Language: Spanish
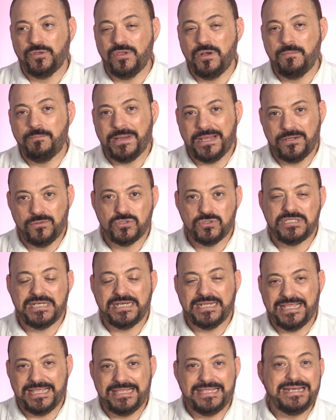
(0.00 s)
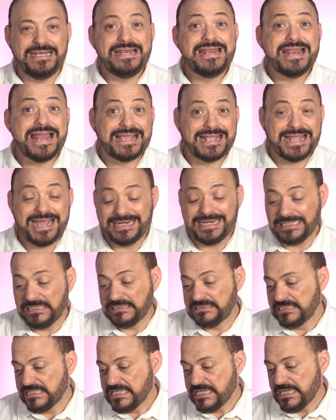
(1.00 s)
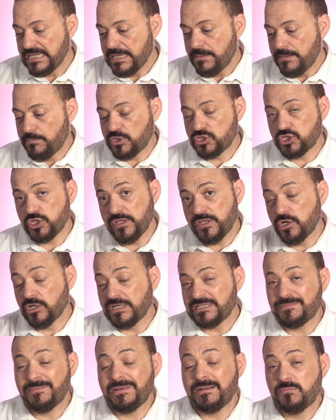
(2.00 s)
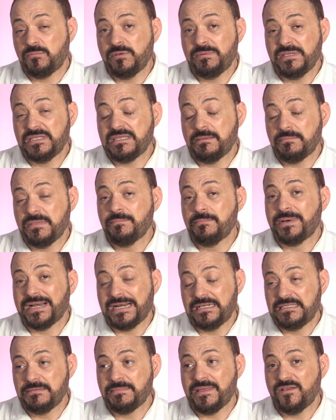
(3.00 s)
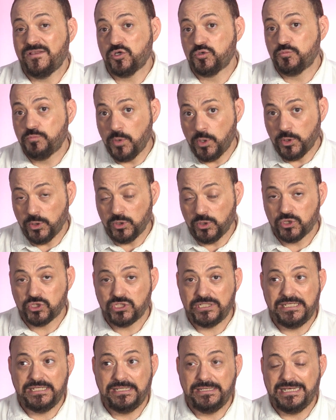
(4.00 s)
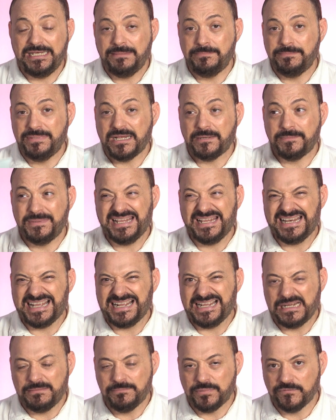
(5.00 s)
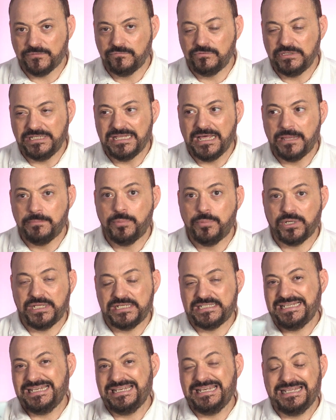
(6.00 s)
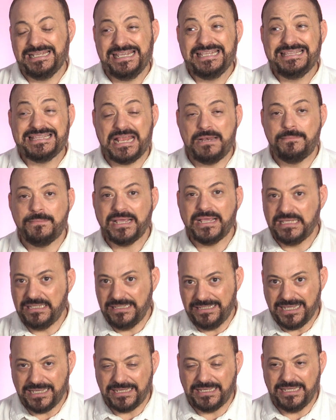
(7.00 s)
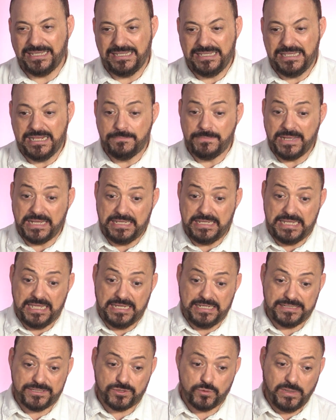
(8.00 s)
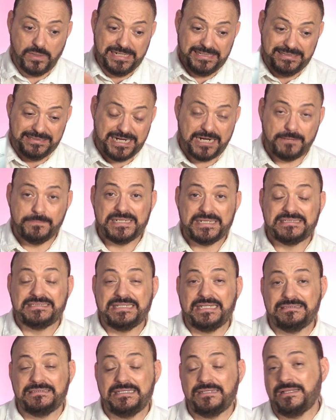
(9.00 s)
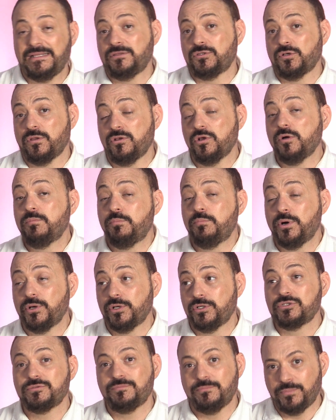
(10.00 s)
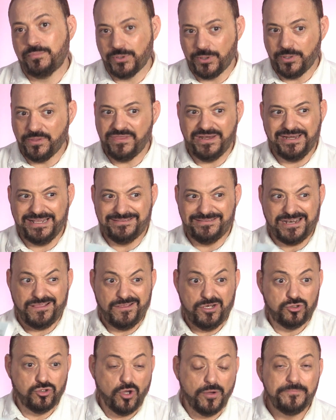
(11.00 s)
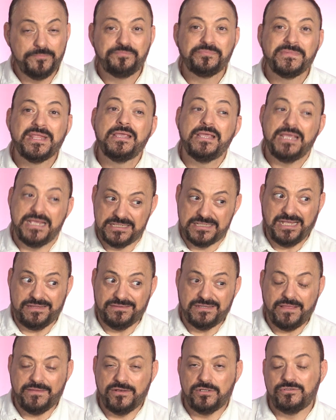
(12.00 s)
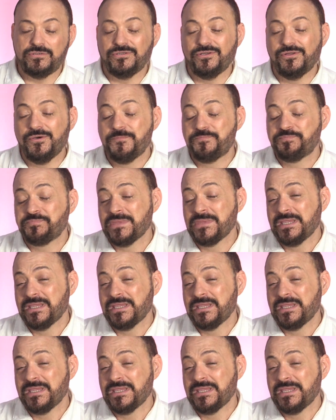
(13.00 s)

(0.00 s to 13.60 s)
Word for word: todo el palustre que hay en la cara. Por eso digo que va muy bien también para el tema de los poros y limpiar bien la cara en profundidad, porque si le quita el maquillaje y el maquillaje suele entrar bastante dentro de los poros, por no decir que entra del todo, es que entra del todo,